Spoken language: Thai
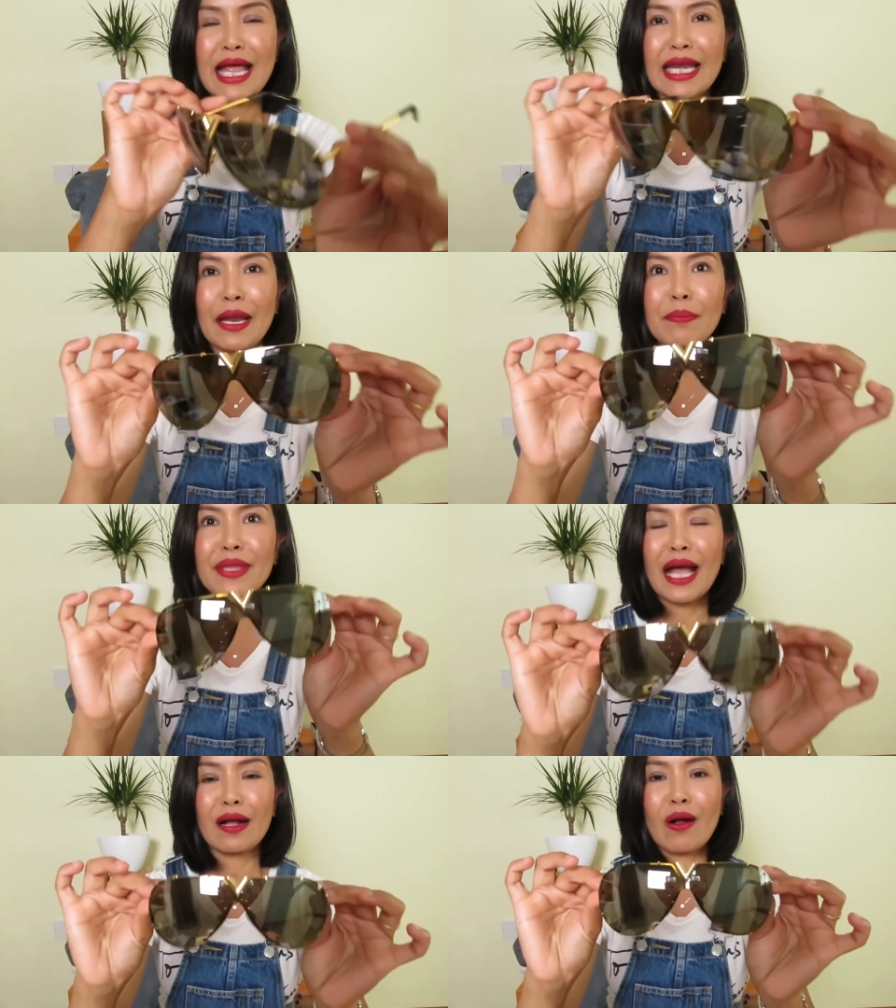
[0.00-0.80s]
น้ำ
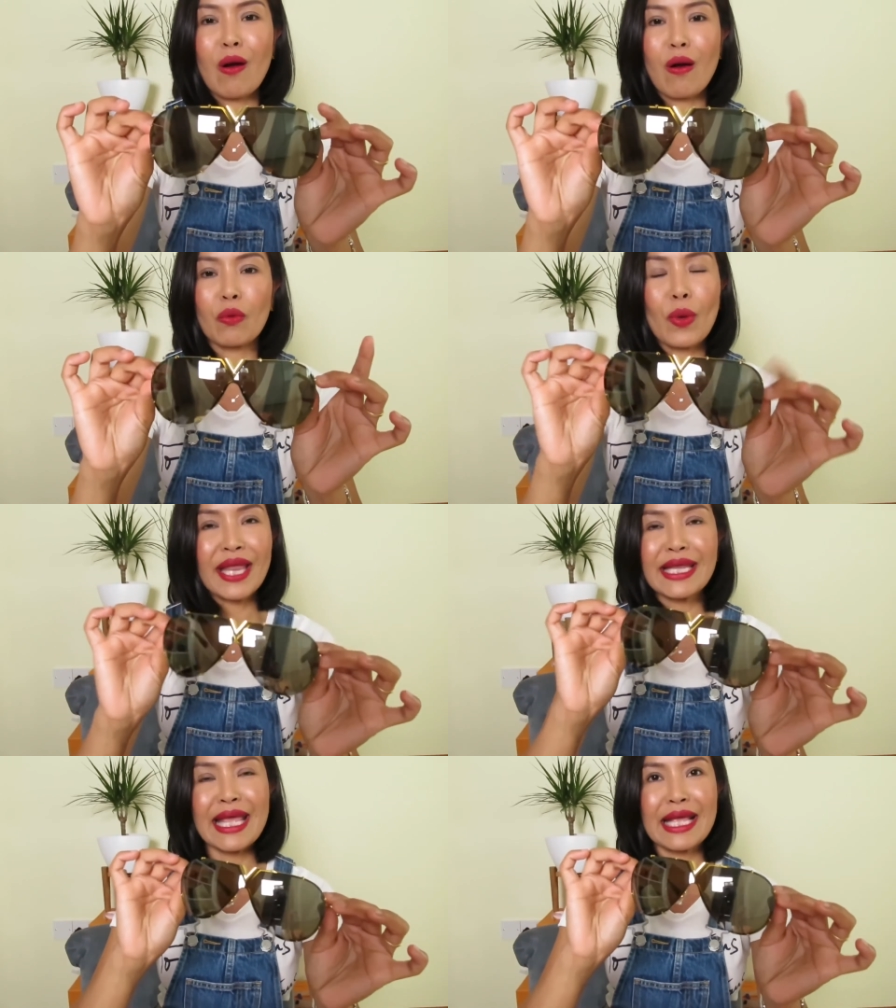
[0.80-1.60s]
หนักของแว่
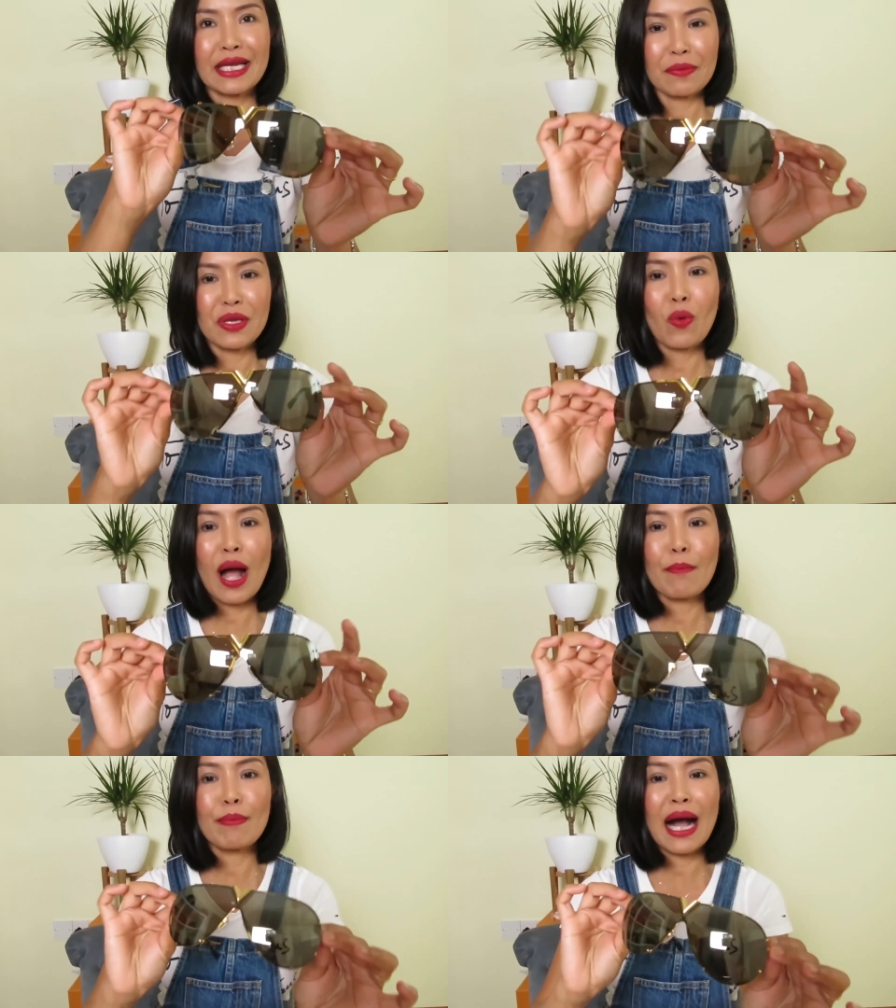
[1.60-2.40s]
นเองเนี่ยมีค
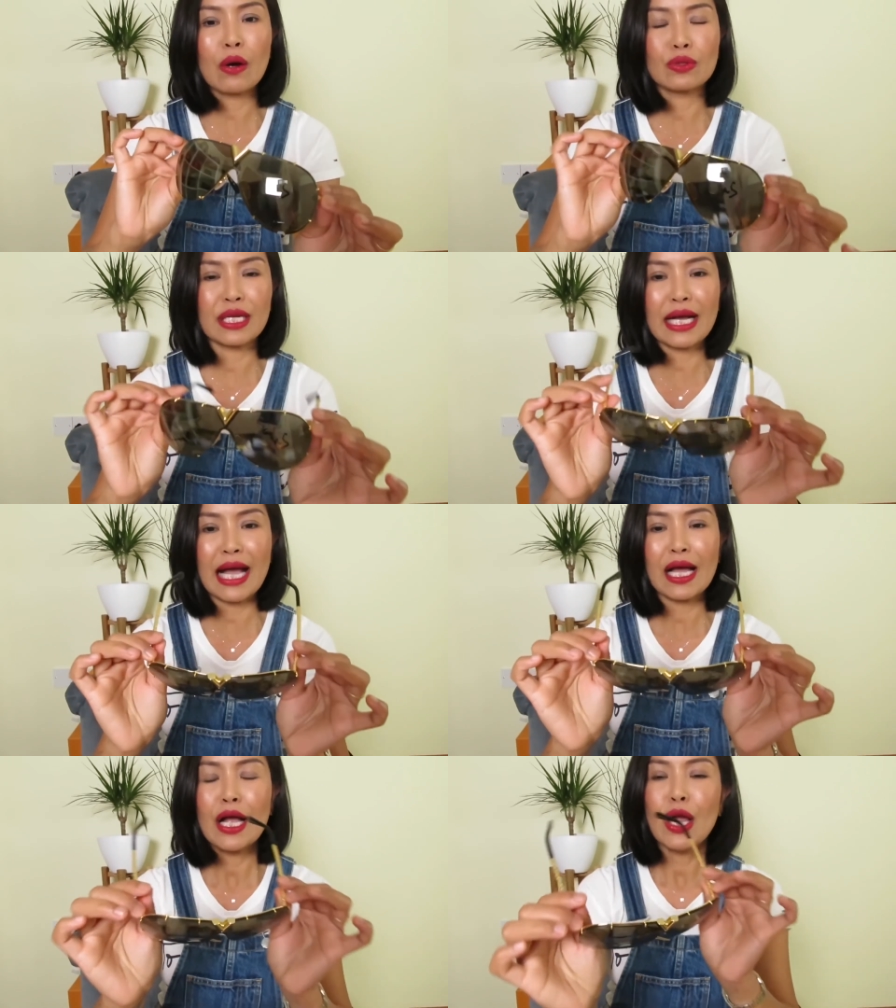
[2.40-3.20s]
วามเบานะ
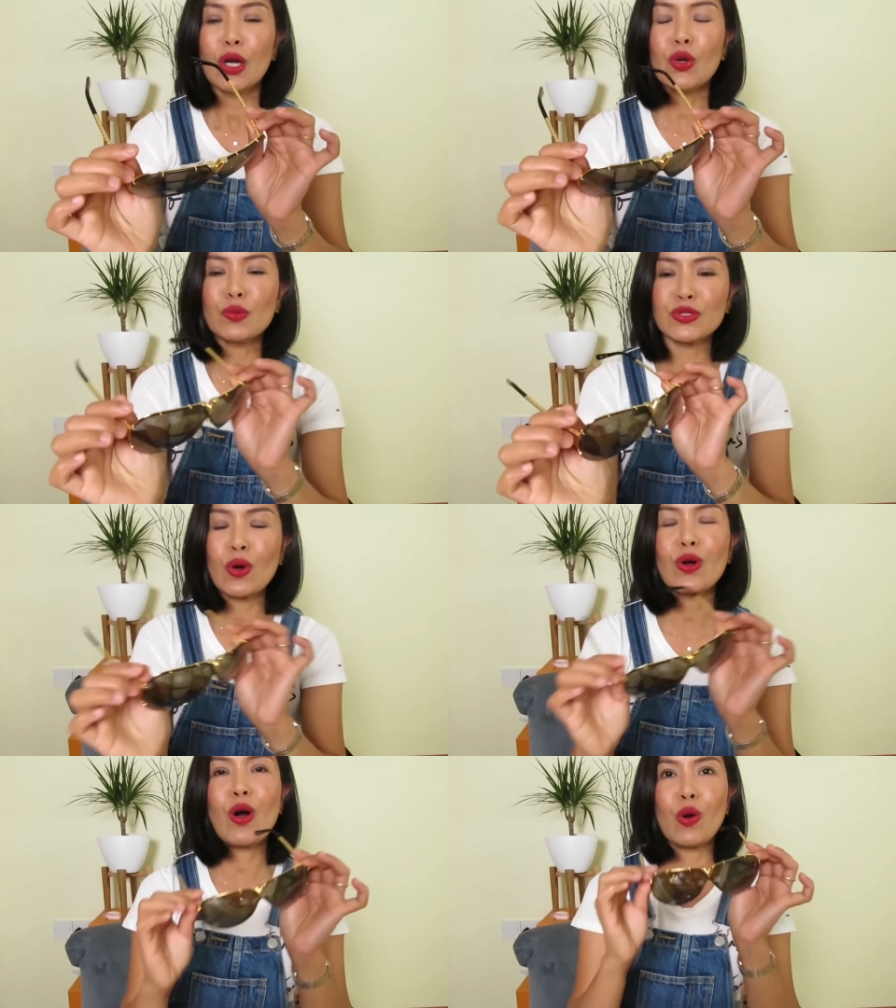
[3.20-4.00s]
คะ รูปทร
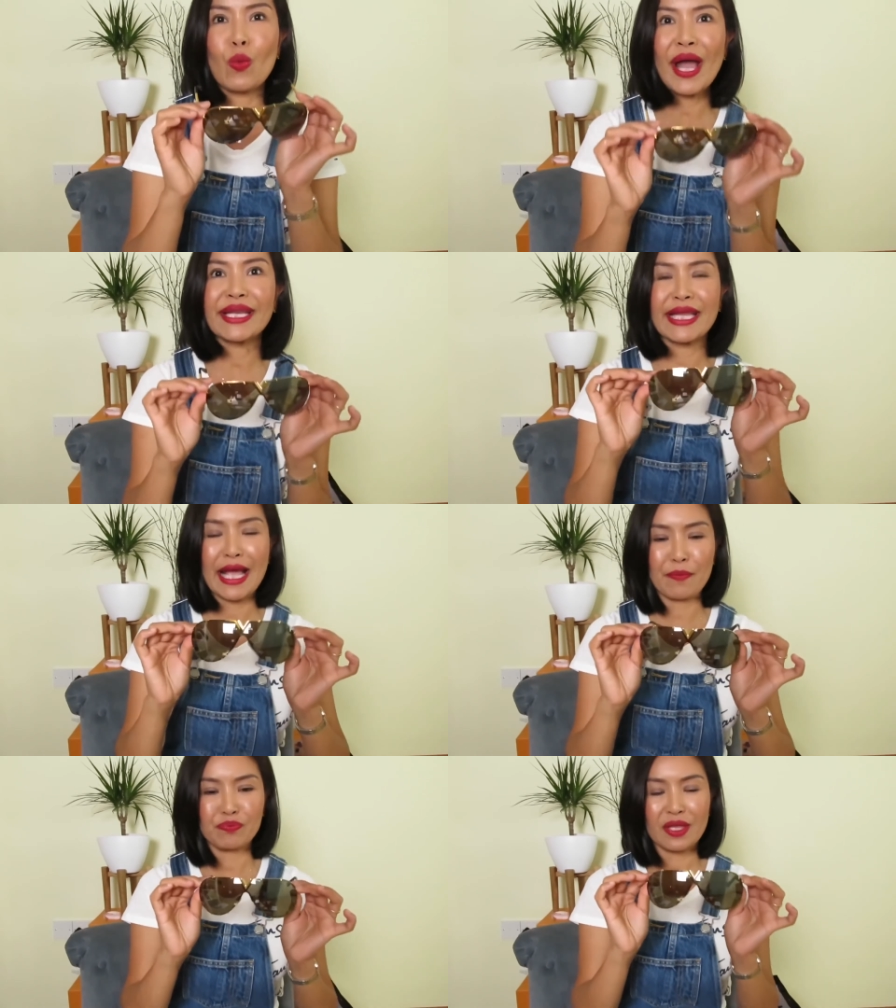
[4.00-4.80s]
งของแว่นเนี่ย